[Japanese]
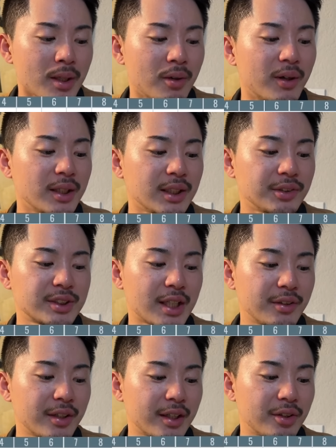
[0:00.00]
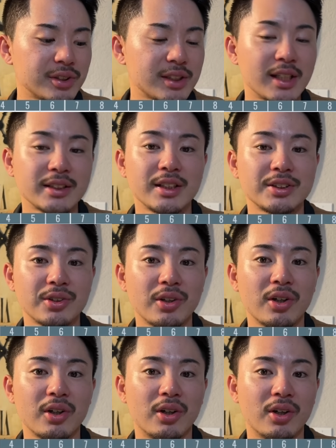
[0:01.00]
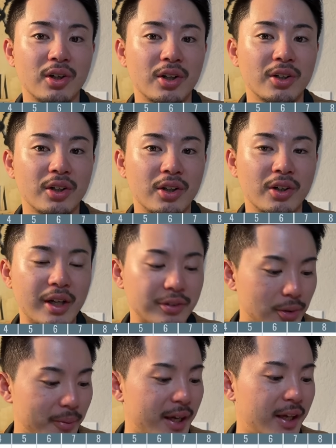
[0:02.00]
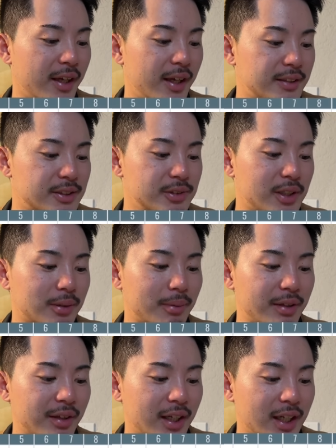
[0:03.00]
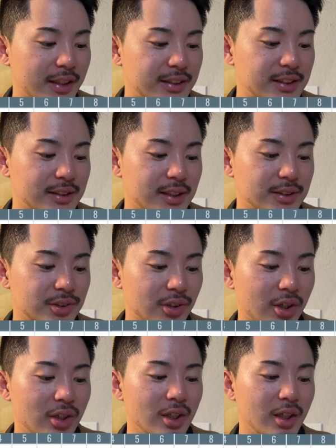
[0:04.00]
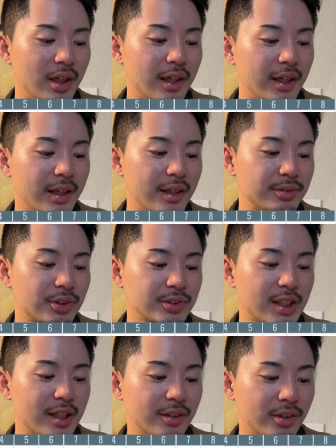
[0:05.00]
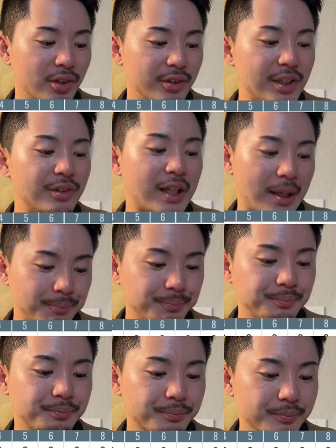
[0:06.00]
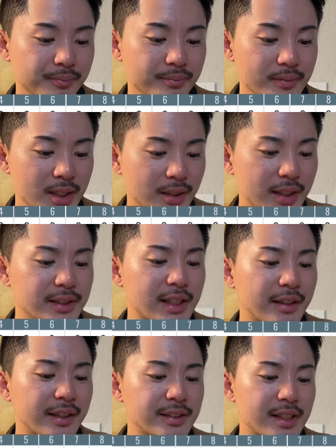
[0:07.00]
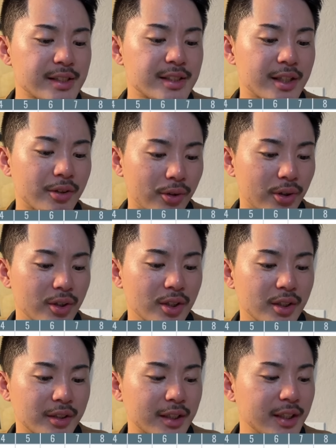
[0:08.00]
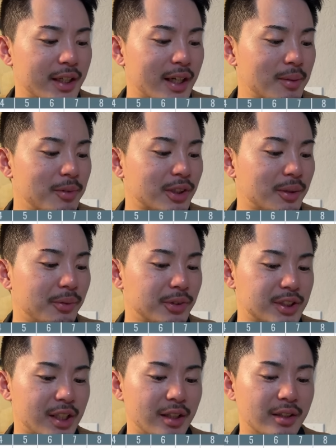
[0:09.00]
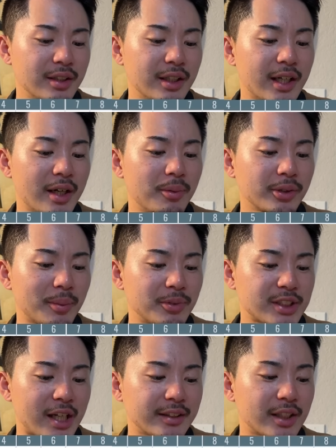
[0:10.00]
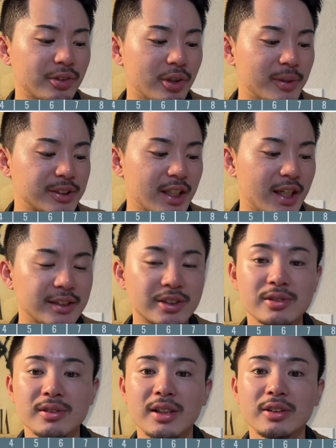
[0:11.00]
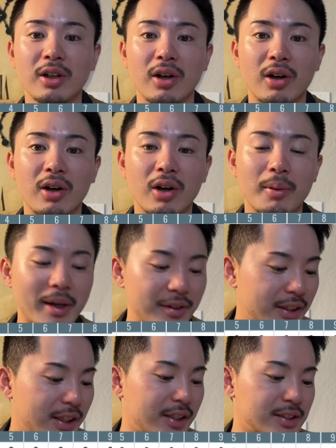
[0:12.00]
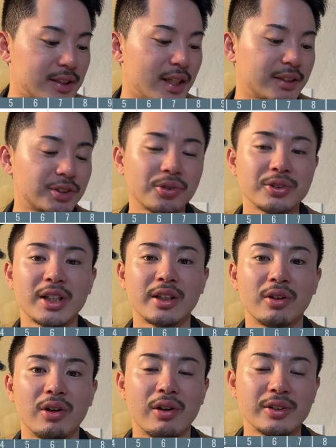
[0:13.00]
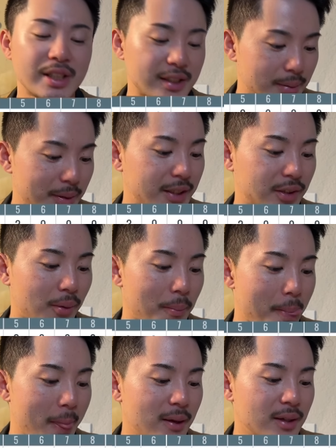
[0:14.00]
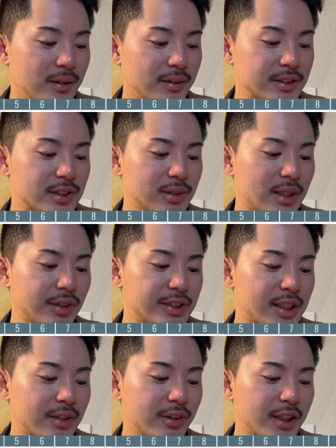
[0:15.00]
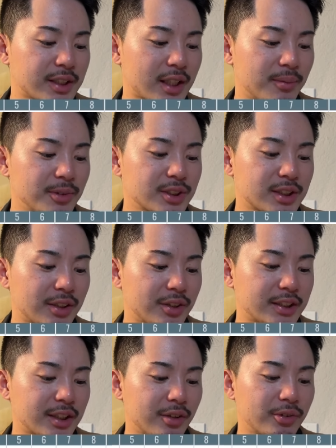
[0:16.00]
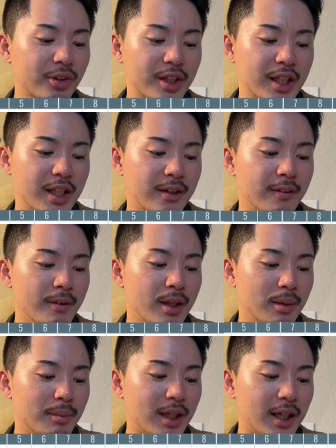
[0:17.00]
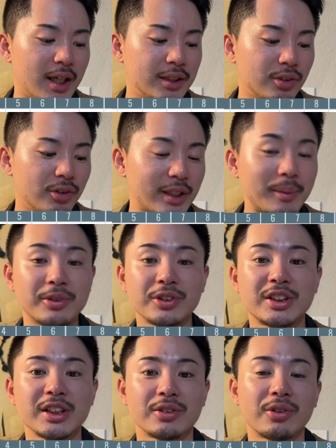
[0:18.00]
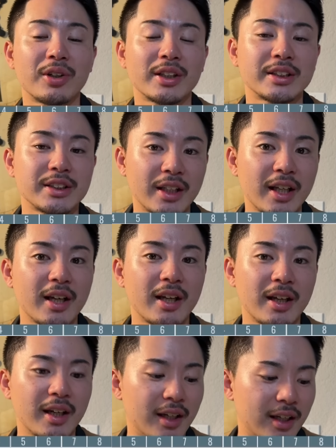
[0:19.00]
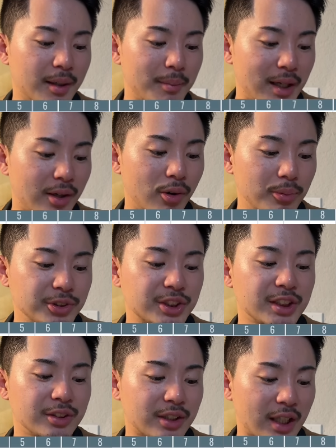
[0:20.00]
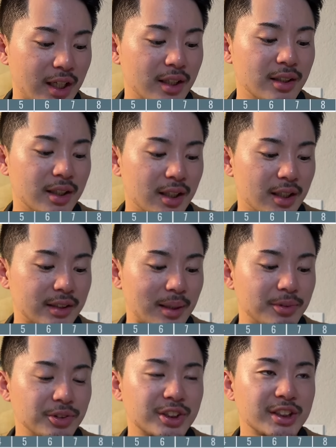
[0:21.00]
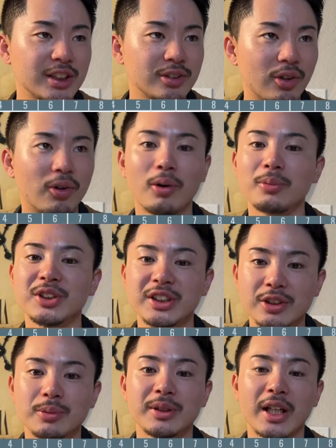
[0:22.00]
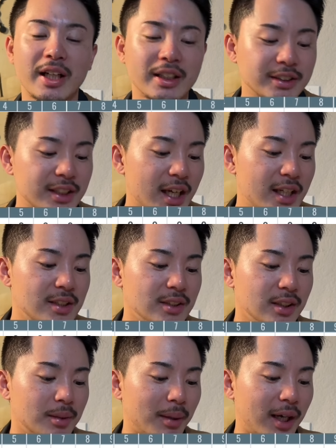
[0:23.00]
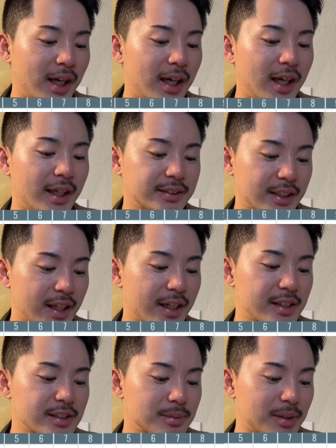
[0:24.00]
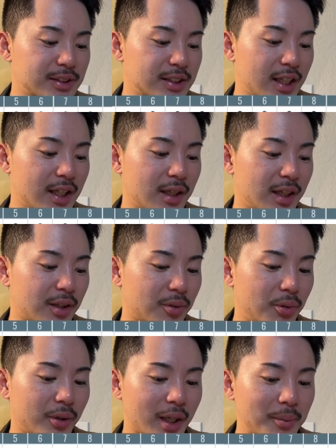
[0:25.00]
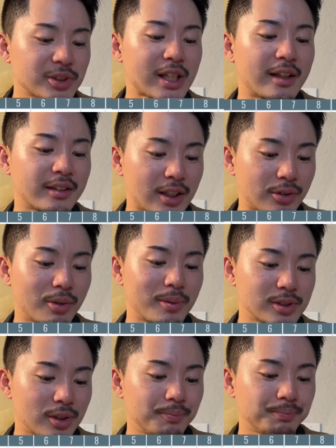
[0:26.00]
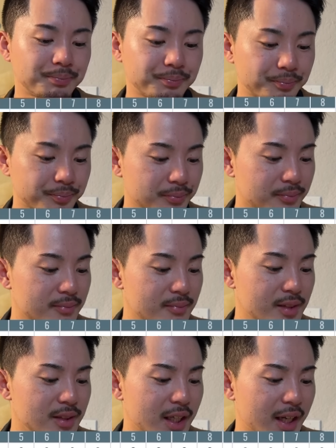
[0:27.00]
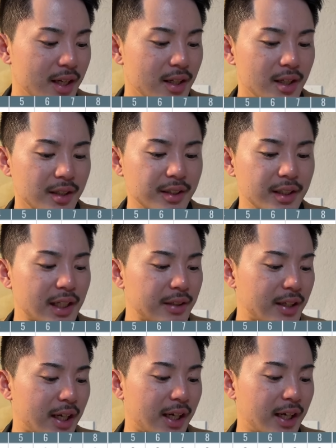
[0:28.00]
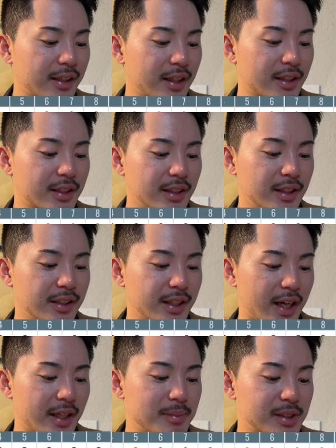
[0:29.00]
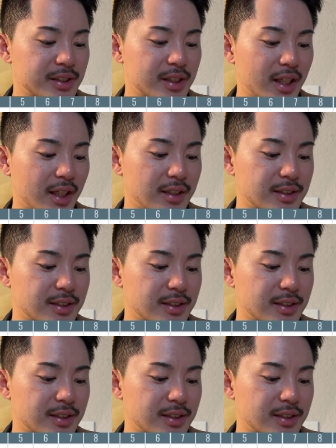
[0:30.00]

ワンアウト3塁から吉川選手の、レフト前、えー、アウト満塁から岸田選手の、えー、レフト線の2塁打。で、3点先制と。で、2回表にもせ、2回表も3点取りまして、2アウト満塁からですね、長野さんのセンター前ヒット。で、ツーアウト一三塁で坂本さんの打席の時に、まあ、あの、ダブルスチールという形でね、えー、まあ、ホームスチールか、あダブルスチールのホームスチールみたいな感じで、まあ、あ生還しまして、えー、この回も3点取りますと。で、2回裏反撃に合いまして、